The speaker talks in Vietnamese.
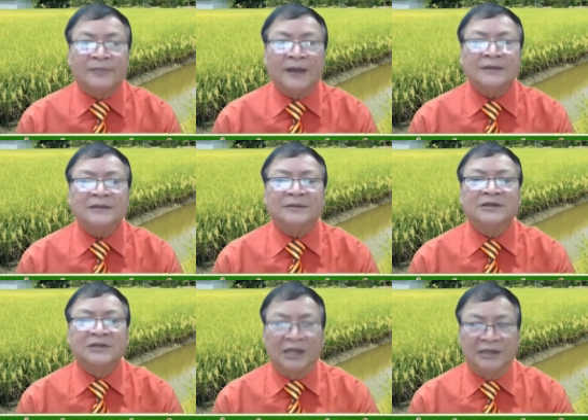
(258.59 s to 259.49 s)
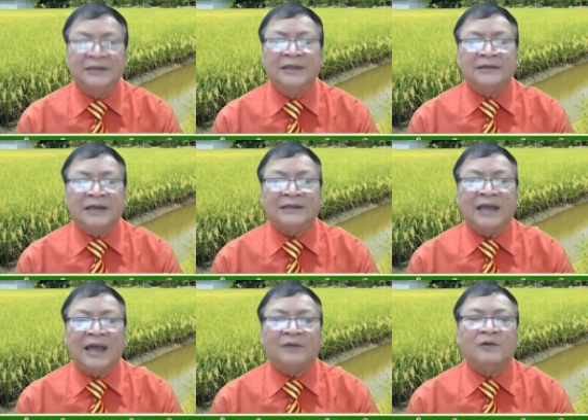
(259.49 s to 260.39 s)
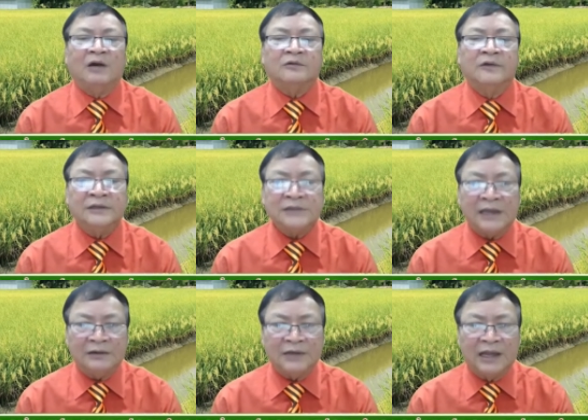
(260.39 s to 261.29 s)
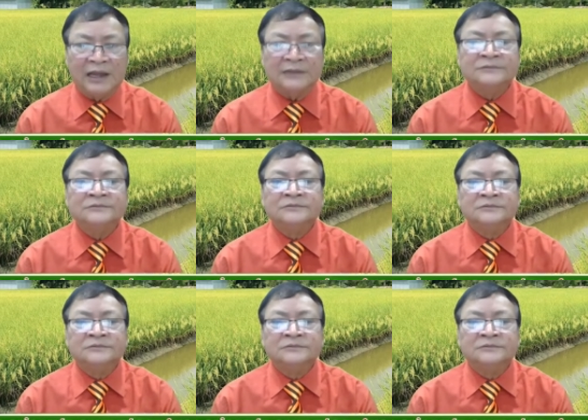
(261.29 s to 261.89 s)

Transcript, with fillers: đó, nhưng mà thứ nhì các nhà khoa học khuyến cáo là